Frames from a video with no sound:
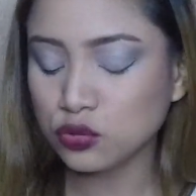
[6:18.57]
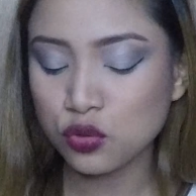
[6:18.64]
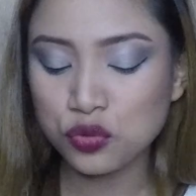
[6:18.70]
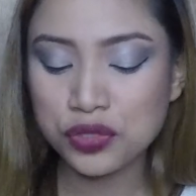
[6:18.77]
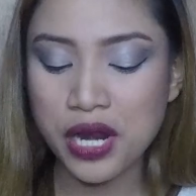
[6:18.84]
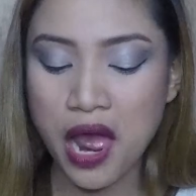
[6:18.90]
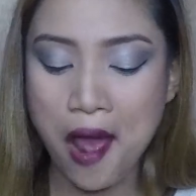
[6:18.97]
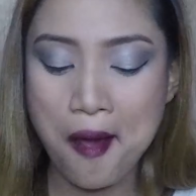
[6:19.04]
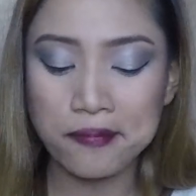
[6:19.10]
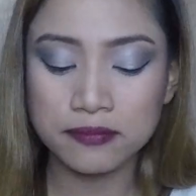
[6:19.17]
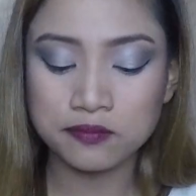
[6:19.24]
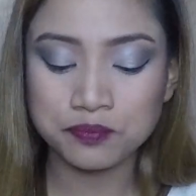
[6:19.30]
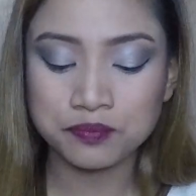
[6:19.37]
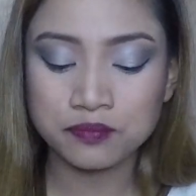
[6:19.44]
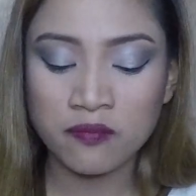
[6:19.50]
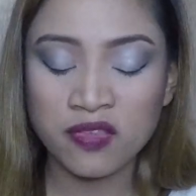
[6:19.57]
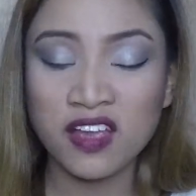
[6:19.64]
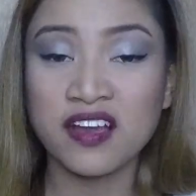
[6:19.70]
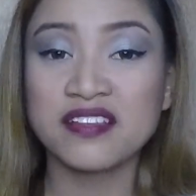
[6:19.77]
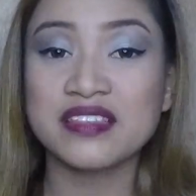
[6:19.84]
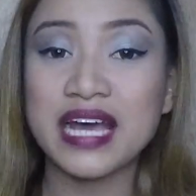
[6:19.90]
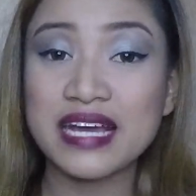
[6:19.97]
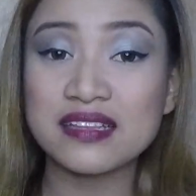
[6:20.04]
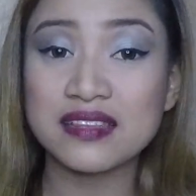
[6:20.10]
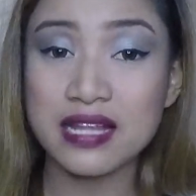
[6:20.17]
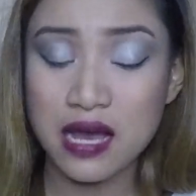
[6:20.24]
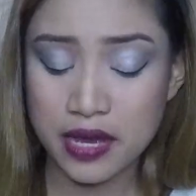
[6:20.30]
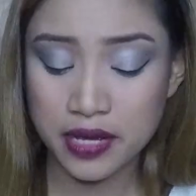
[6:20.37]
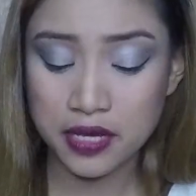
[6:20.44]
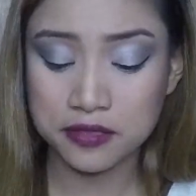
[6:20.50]
una, night
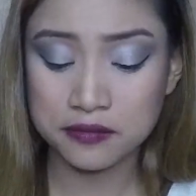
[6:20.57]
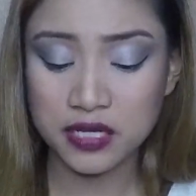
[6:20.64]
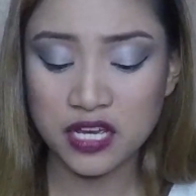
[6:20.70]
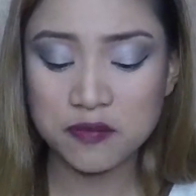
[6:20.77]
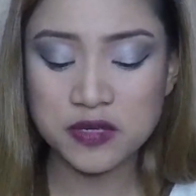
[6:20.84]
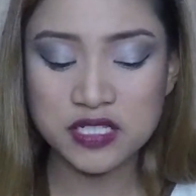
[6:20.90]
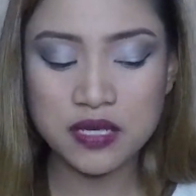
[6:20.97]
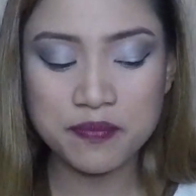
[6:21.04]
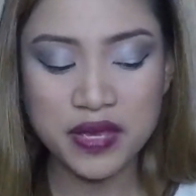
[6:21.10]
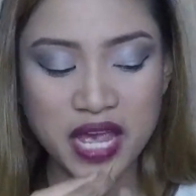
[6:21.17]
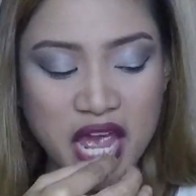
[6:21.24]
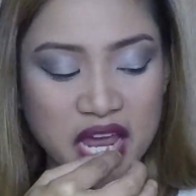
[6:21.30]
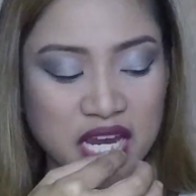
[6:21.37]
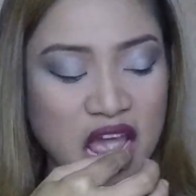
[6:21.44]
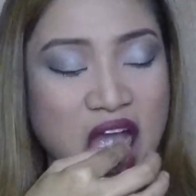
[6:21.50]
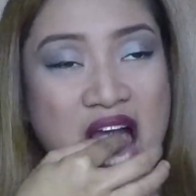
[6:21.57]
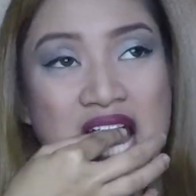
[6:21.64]
diet. Ay, ibig sabihin,